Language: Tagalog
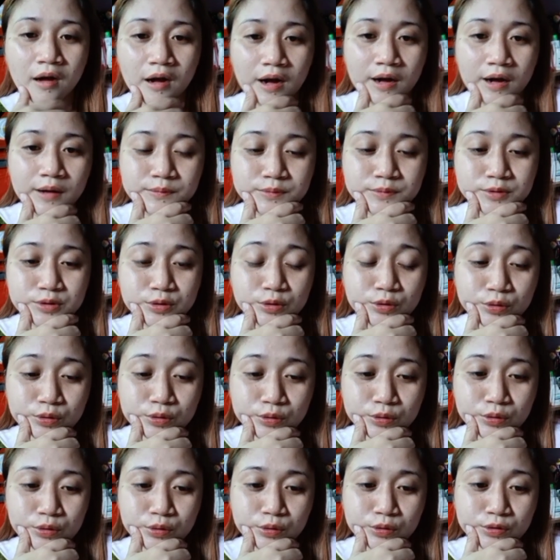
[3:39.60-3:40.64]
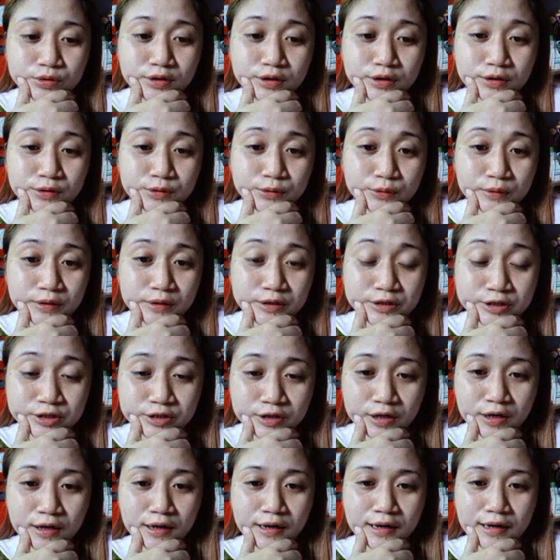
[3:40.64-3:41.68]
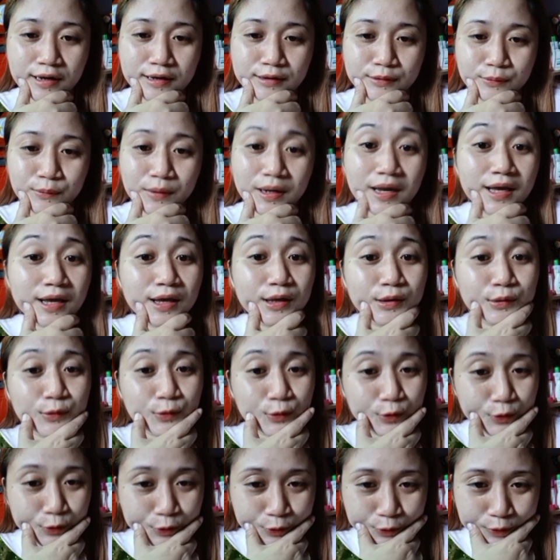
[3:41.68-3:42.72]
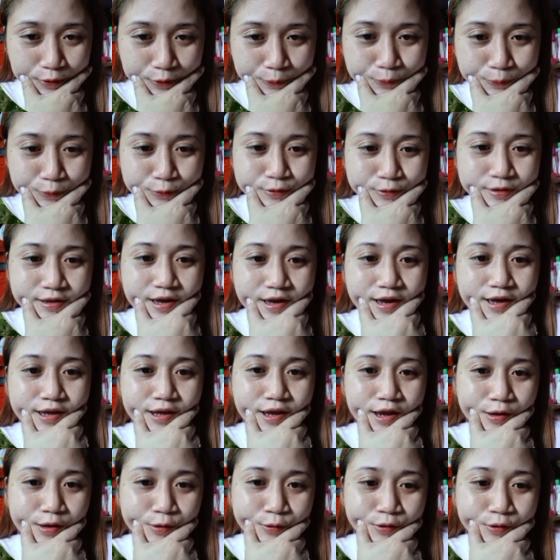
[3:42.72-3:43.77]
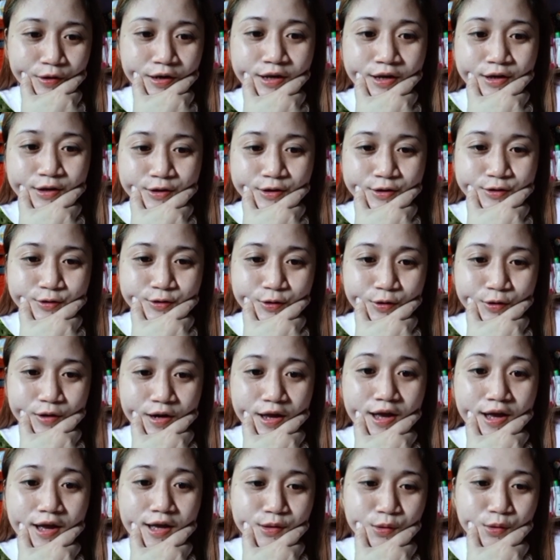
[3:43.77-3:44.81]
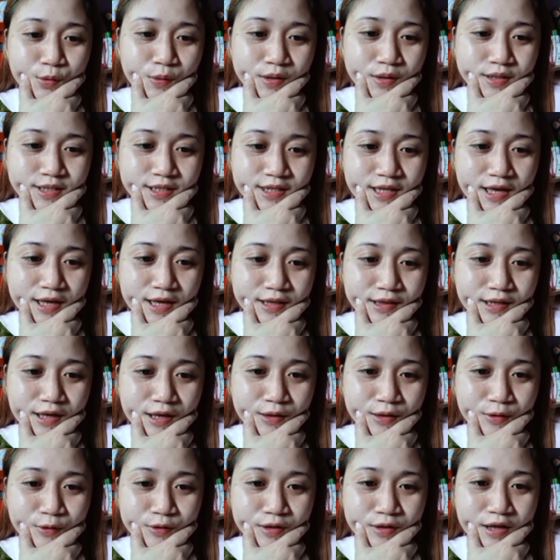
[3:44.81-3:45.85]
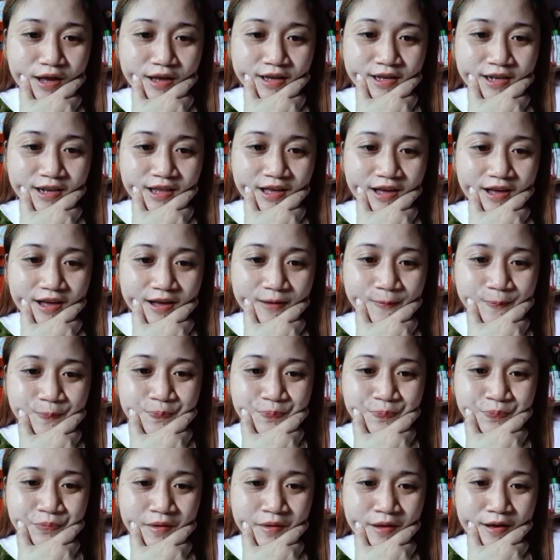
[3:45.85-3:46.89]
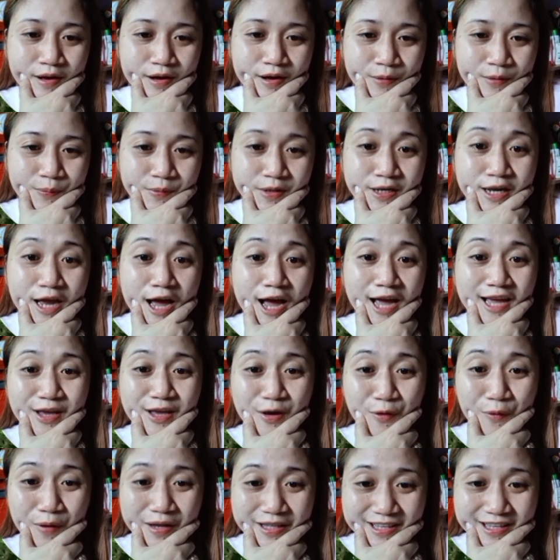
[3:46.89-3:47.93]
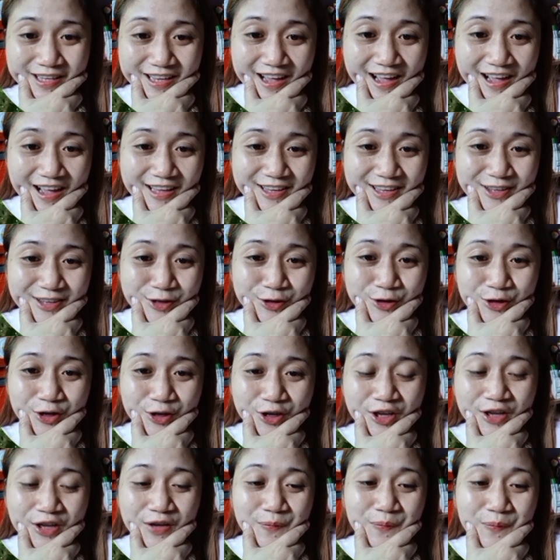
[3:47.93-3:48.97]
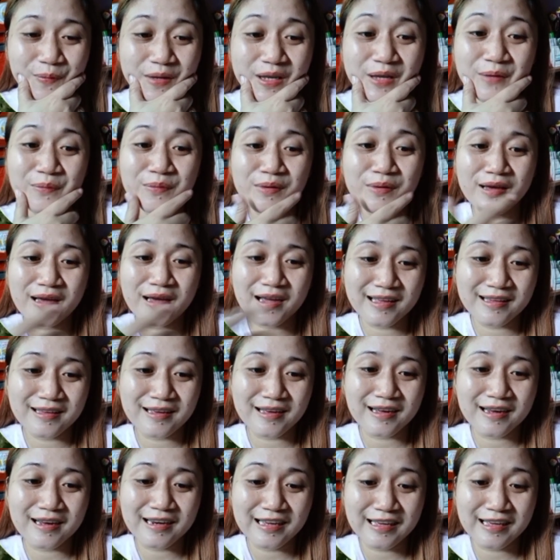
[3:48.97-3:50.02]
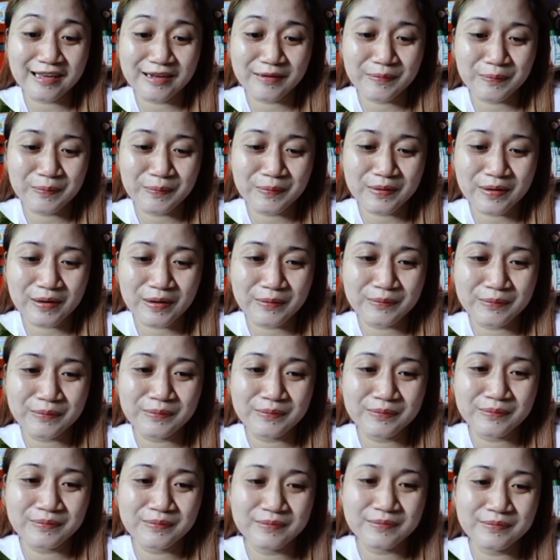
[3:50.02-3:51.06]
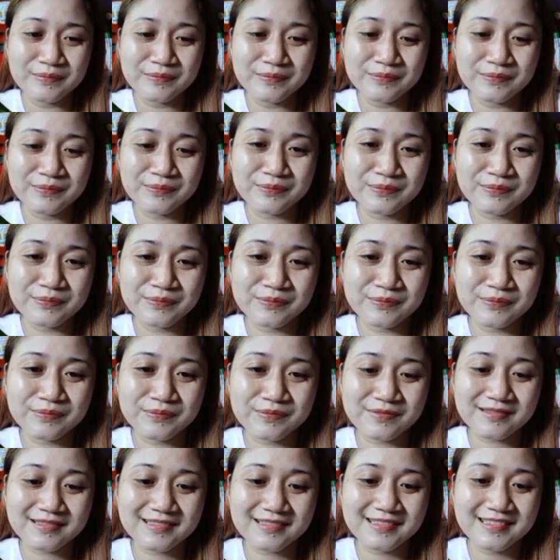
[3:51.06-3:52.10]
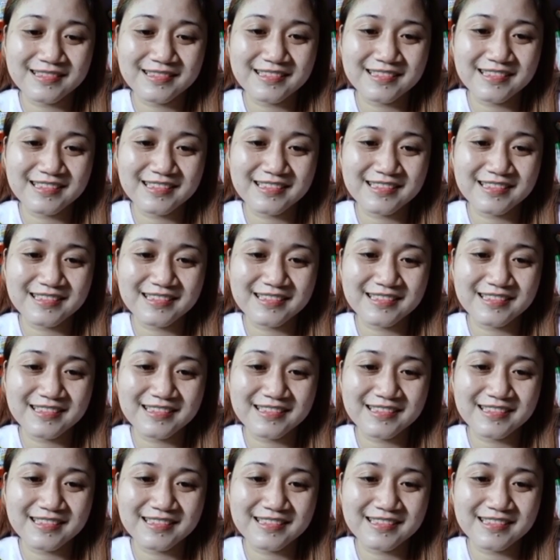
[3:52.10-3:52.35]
um, siguro kontento na siya at malaking tulong na po sa kanya yon So, nakakatuwa si tatay no dahil nga um, inaayawan niya yung binibigay ni Kalinga Prab. O, oh, bente!